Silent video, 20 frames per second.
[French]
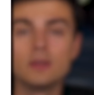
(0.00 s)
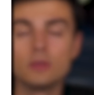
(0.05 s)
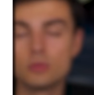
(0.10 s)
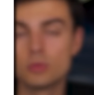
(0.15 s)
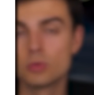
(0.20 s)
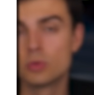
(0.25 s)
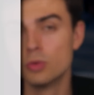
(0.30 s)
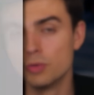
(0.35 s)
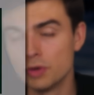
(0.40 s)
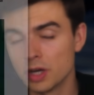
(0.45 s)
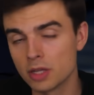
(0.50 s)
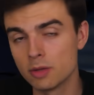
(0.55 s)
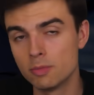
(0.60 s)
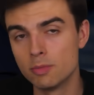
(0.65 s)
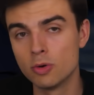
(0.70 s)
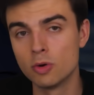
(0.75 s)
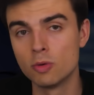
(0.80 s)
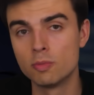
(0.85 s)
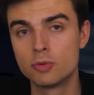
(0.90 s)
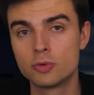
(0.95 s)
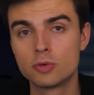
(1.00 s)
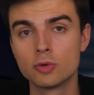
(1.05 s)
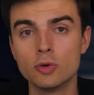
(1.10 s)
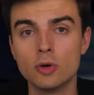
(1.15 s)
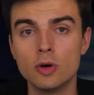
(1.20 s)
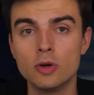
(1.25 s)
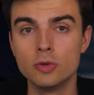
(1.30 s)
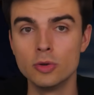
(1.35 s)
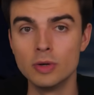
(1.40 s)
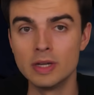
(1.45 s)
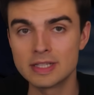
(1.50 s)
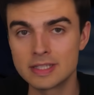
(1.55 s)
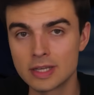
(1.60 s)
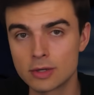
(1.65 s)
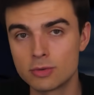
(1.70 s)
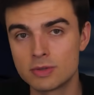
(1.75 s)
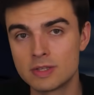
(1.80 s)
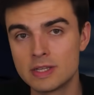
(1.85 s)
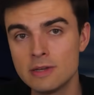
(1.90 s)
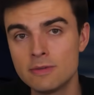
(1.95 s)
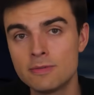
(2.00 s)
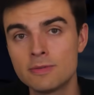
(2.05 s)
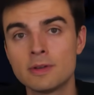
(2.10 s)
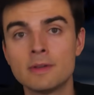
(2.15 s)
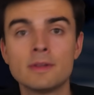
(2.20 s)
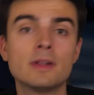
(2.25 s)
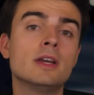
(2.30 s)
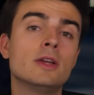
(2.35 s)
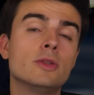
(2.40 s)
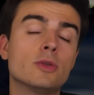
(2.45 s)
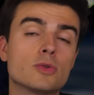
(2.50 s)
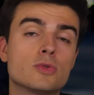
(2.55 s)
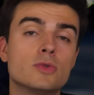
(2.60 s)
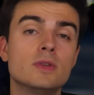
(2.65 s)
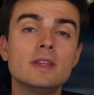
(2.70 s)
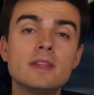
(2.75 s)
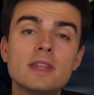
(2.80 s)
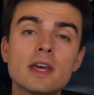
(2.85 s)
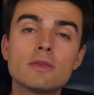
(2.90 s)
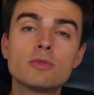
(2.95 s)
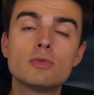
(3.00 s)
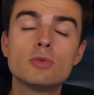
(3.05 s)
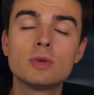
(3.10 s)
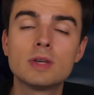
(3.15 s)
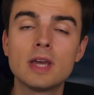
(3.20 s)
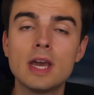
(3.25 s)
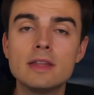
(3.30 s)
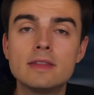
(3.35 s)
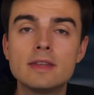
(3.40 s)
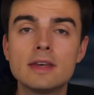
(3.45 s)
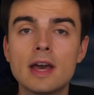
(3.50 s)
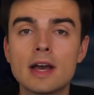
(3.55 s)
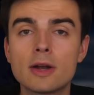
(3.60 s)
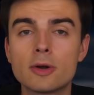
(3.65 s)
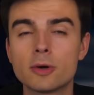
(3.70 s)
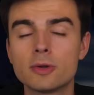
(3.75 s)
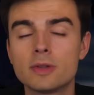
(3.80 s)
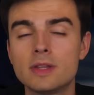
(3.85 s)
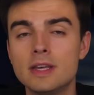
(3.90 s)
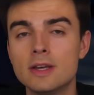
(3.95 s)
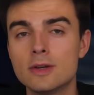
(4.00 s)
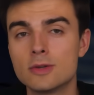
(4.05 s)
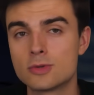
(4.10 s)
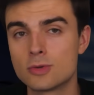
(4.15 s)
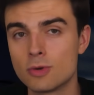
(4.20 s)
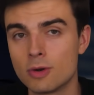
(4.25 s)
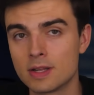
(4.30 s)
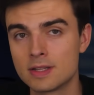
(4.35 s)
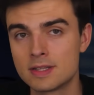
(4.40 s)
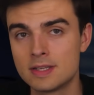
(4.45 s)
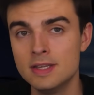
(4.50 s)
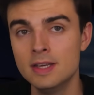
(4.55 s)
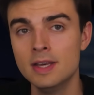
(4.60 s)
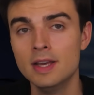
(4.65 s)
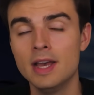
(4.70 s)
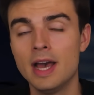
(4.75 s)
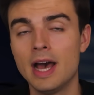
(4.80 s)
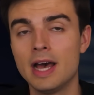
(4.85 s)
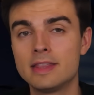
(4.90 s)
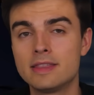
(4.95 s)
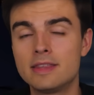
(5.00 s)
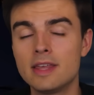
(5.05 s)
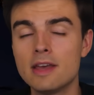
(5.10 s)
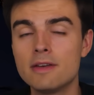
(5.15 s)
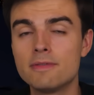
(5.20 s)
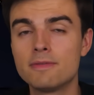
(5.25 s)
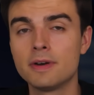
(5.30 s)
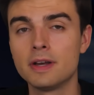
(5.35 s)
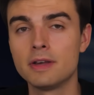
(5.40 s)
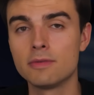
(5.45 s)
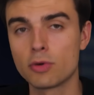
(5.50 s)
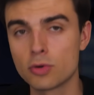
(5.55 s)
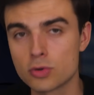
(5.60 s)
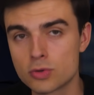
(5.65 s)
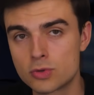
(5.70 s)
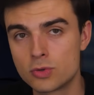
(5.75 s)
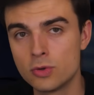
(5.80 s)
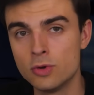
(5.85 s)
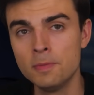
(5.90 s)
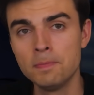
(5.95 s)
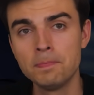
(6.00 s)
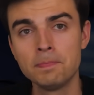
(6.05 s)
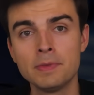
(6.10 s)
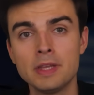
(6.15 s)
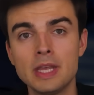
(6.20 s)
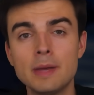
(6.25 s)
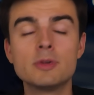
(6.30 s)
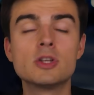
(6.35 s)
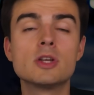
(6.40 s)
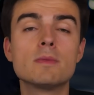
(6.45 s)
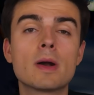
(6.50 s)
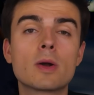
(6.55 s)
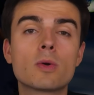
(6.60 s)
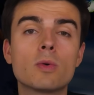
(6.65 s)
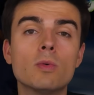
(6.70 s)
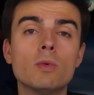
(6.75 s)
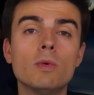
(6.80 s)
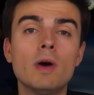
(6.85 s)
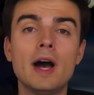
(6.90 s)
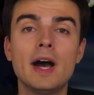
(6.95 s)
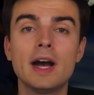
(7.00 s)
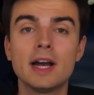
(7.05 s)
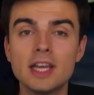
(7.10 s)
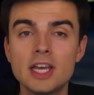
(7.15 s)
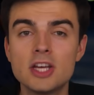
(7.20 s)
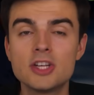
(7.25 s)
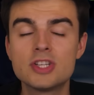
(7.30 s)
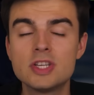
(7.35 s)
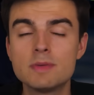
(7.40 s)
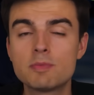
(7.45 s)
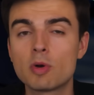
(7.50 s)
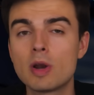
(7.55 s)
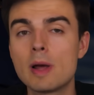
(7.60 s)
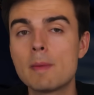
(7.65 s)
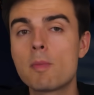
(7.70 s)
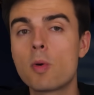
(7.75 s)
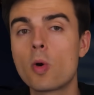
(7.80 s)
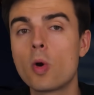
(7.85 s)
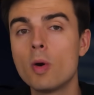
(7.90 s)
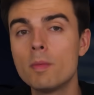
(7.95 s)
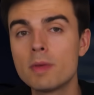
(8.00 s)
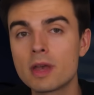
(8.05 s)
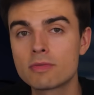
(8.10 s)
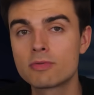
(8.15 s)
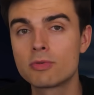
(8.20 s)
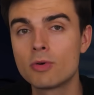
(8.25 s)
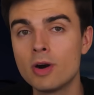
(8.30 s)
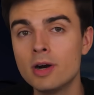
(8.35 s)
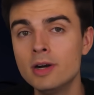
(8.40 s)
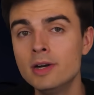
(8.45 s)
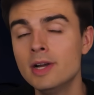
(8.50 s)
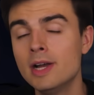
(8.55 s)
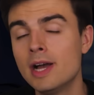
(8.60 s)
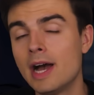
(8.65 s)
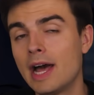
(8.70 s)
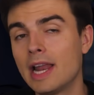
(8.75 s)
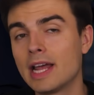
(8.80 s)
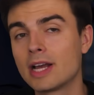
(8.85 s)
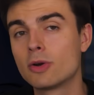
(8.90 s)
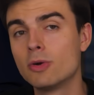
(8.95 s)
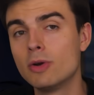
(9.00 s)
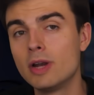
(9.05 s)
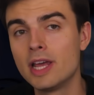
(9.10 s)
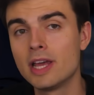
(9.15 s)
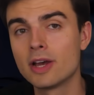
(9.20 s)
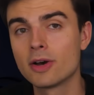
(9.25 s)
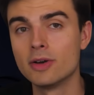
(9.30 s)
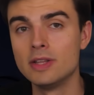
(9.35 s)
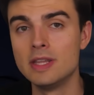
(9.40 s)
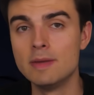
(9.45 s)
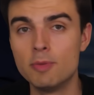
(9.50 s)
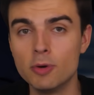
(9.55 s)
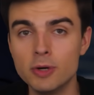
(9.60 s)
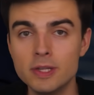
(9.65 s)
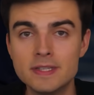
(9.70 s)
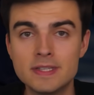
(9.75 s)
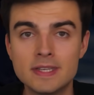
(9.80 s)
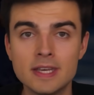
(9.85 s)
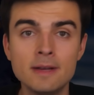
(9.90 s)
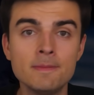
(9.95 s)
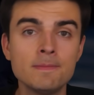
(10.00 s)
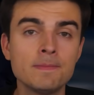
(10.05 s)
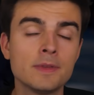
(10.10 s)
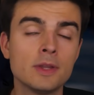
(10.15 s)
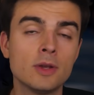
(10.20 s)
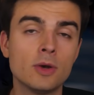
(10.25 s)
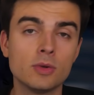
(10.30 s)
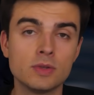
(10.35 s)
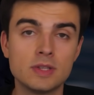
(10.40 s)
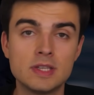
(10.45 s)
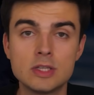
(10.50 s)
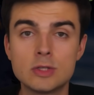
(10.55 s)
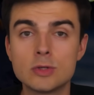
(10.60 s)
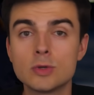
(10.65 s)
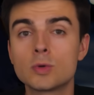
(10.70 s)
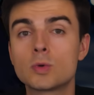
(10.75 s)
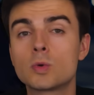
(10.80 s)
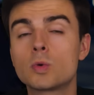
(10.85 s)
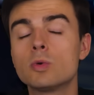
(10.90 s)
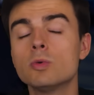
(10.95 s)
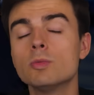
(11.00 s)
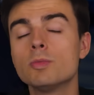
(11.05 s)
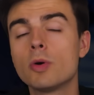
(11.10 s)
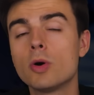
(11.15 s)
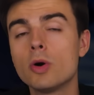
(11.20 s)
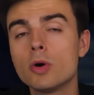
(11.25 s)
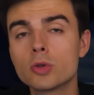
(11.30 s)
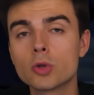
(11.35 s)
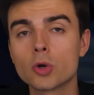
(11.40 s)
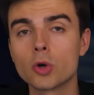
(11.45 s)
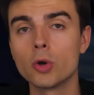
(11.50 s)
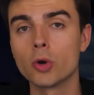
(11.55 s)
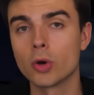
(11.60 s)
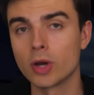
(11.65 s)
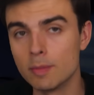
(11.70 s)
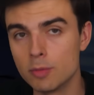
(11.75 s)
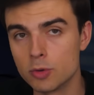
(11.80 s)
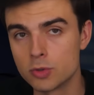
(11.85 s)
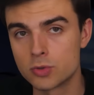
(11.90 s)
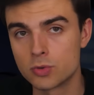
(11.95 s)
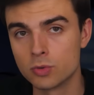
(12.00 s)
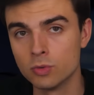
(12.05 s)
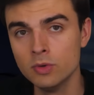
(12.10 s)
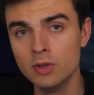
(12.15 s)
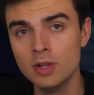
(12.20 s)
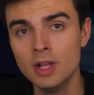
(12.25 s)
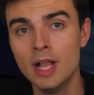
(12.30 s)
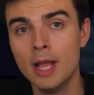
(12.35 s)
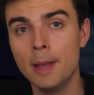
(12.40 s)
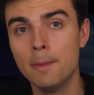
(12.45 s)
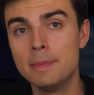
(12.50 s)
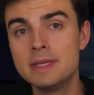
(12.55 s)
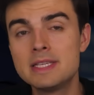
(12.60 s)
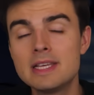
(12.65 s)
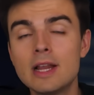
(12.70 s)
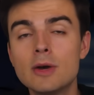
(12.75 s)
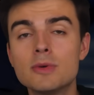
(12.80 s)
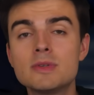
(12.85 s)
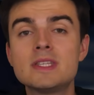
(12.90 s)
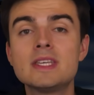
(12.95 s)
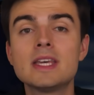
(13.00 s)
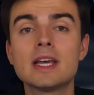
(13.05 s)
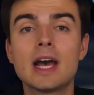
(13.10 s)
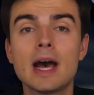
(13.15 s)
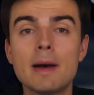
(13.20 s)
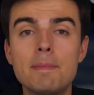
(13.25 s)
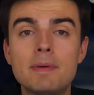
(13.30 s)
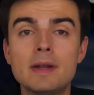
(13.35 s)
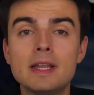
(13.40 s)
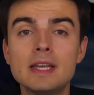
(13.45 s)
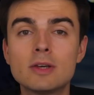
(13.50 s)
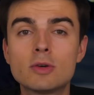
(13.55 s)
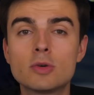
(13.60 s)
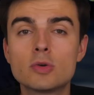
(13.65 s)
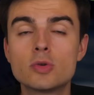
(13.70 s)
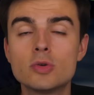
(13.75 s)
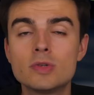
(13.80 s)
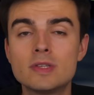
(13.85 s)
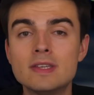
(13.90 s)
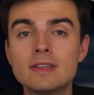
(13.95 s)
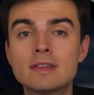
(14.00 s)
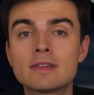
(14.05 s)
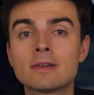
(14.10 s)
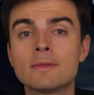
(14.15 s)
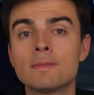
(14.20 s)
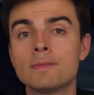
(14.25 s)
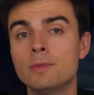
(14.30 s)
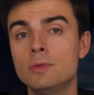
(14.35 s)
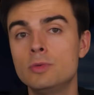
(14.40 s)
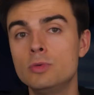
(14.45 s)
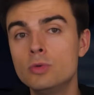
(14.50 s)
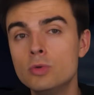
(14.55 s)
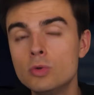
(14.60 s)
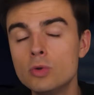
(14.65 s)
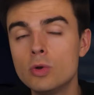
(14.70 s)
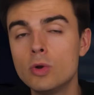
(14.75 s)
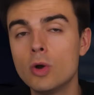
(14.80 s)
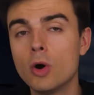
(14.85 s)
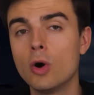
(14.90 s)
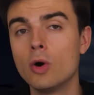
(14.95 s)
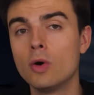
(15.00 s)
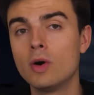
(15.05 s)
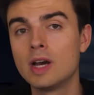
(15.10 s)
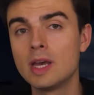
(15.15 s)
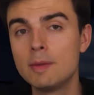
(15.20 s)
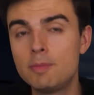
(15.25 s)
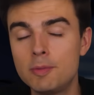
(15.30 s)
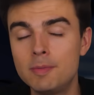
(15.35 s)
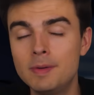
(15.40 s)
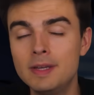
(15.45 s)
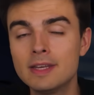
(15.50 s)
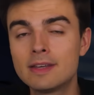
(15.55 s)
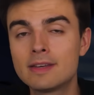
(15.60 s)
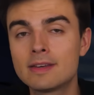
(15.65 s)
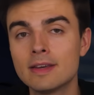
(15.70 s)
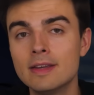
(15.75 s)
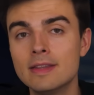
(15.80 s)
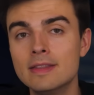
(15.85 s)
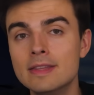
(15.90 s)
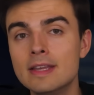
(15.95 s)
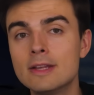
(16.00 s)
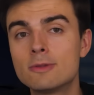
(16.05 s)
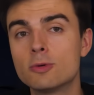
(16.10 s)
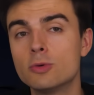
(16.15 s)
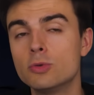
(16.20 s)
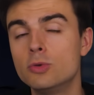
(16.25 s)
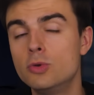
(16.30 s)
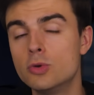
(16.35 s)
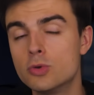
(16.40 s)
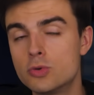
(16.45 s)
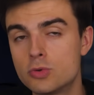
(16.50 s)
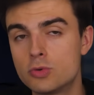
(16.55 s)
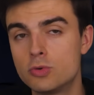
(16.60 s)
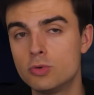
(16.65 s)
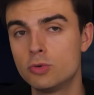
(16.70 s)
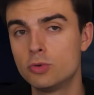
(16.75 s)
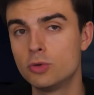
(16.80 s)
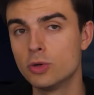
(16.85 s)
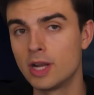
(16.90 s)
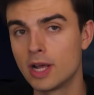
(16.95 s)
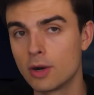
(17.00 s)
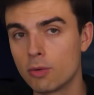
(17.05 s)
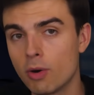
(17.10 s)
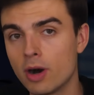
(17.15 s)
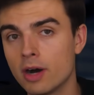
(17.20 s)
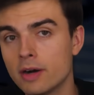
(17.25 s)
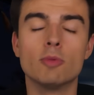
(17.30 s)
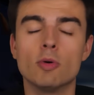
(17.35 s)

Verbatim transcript: euh, du gouvernement, ou plutôt euh, de l'exécutif, dans une interview qui a été accordée euh, ce lundi à TF1 et France 2, Emmanuel Macron a réagi pour la première fois à la colère des policiers en disant comprendre leur émotion, mais il a aussi rappelé que, je cite, nul en République n'est au-dessus de la loi.